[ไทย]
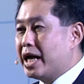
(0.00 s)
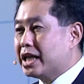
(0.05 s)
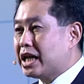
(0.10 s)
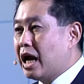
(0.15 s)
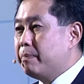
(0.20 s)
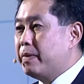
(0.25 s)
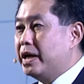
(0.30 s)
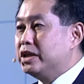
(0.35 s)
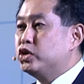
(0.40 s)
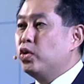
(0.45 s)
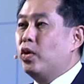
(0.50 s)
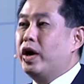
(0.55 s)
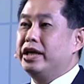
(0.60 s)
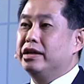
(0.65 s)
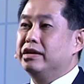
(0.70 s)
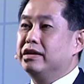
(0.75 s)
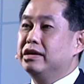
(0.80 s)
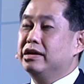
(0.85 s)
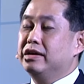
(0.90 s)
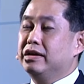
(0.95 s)
มารถเข้าไปช่วย
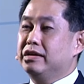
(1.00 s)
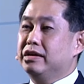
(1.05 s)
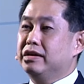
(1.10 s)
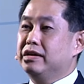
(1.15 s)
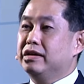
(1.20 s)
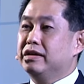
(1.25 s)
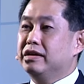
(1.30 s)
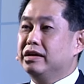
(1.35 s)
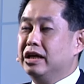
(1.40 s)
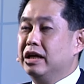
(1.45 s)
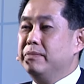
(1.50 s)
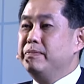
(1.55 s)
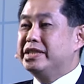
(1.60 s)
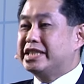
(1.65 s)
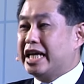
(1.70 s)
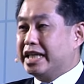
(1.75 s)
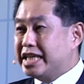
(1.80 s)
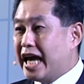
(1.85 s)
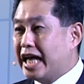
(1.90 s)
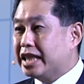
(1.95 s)
หรือมี
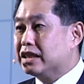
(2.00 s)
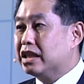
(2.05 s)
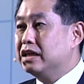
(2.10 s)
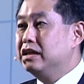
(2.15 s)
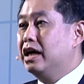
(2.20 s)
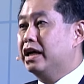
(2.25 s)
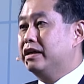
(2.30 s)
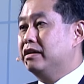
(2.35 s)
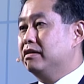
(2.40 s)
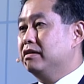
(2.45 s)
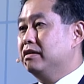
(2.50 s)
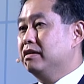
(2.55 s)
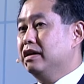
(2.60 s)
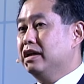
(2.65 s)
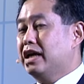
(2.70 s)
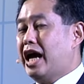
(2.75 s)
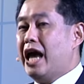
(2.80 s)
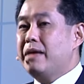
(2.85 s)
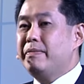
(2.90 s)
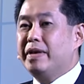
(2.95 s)
สัญญาณเตือน
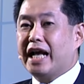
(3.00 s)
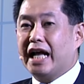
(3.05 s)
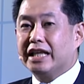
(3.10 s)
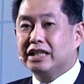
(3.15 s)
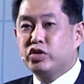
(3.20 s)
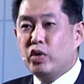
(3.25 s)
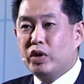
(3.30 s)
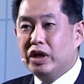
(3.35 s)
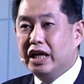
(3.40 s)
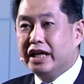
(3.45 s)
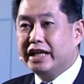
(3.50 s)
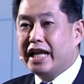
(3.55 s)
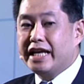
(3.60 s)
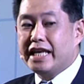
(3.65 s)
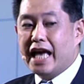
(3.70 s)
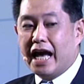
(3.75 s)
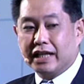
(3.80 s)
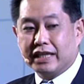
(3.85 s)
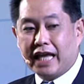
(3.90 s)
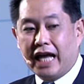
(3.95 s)
ให้มีการช่วยเหลือได้อ
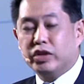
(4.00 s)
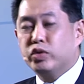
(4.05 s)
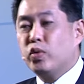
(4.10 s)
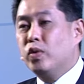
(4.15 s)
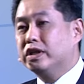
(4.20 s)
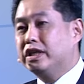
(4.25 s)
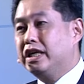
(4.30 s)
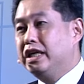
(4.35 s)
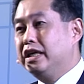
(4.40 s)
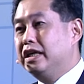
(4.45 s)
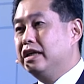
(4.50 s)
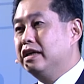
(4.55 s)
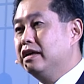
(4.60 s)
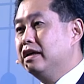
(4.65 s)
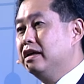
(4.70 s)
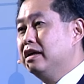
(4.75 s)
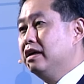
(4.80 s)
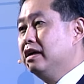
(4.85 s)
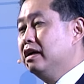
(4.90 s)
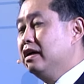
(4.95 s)
ย่างทันท่วงที
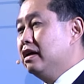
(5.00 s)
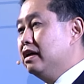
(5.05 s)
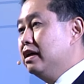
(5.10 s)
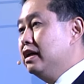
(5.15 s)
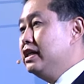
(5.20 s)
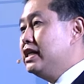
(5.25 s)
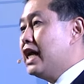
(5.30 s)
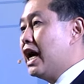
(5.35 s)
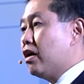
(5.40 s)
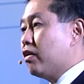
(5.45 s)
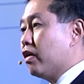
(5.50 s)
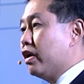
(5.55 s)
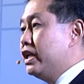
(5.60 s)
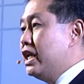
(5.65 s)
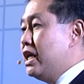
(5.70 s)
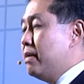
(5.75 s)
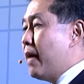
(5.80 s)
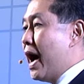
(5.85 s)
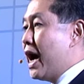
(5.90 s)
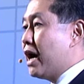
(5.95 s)
หรืออย่างกร
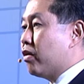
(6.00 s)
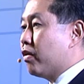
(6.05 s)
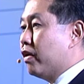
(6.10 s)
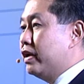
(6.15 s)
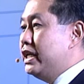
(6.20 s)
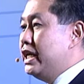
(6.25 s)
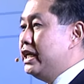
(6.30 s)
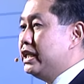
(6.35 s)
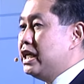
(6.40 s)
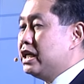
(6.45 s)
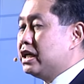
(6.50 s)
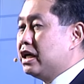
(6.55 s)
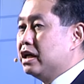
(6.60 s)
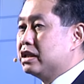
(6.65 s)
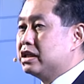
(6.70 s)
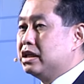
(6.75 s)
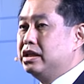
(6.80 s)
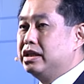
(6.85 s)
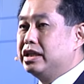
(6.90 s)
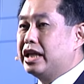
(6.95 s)
ณีบางกรณีที่เกิด
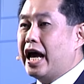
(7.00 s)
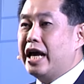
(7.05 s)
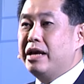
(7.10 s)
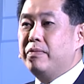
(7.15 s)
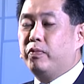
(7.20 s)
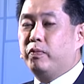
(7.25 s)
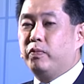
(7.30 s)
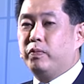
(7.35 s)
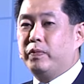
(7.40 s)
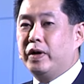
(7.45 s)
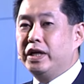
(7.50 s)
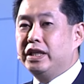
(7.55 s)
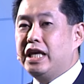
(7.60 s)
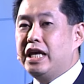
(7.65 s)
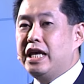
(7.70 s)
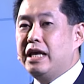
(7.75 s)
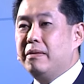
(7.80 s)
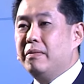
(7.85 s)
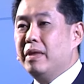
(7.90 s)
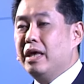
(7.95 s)
ขึ้นในพื้น
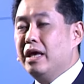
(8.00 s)
ที่